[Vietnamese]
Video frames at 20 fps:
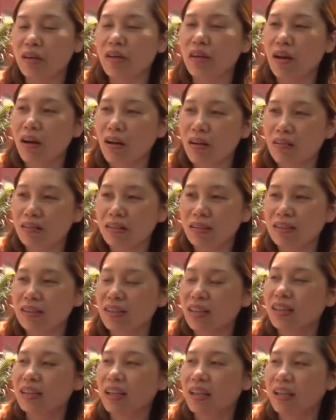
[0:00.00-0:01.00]
cho con thì
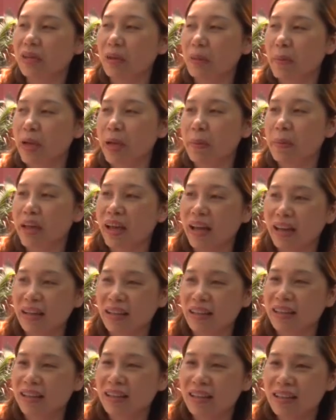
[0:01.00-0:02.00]
cứ nghĩ thấy còn bé bé
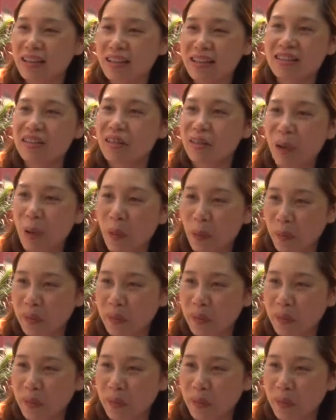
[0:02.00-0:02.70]
thì chưa độ